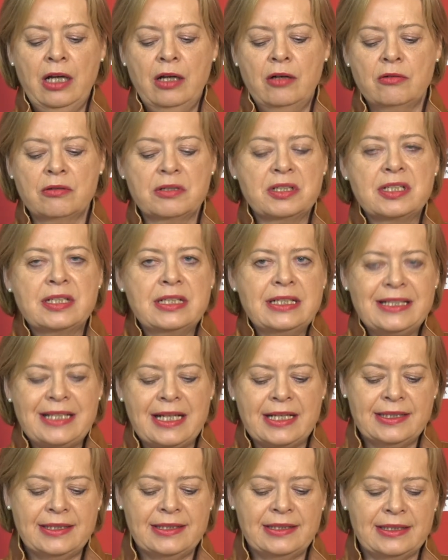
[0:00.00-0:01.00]
Und
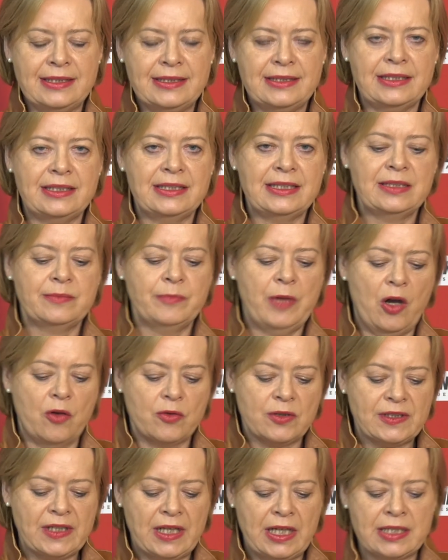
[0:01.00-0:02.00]
das ist in diesem
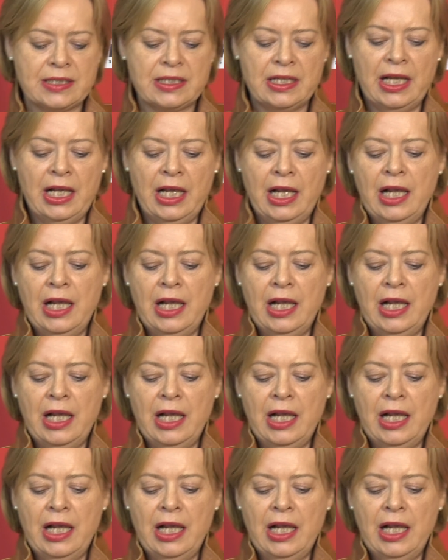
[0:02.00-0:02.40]
Haushalt,